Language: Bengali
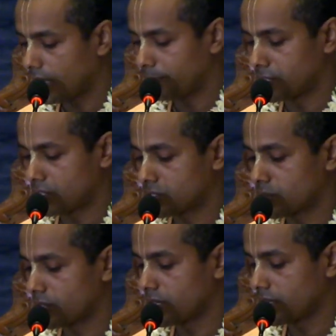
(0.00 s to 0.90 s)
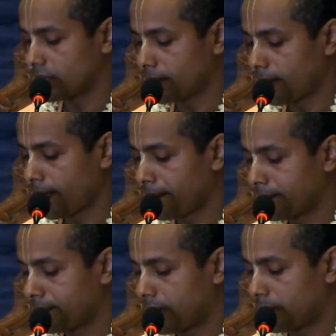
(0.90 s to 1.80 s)
আপনারা সকলে
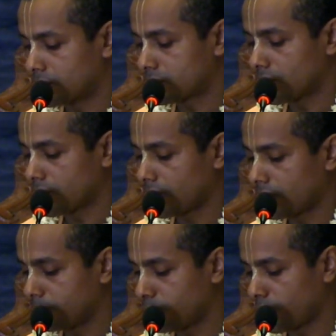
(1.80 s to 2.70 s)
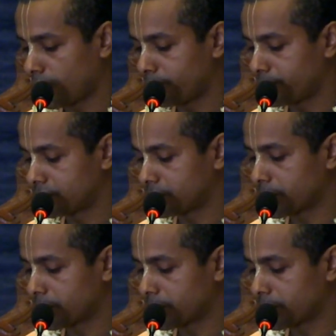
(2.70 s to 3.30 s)
আমার সঙ্গে পুনরাবৃত্তি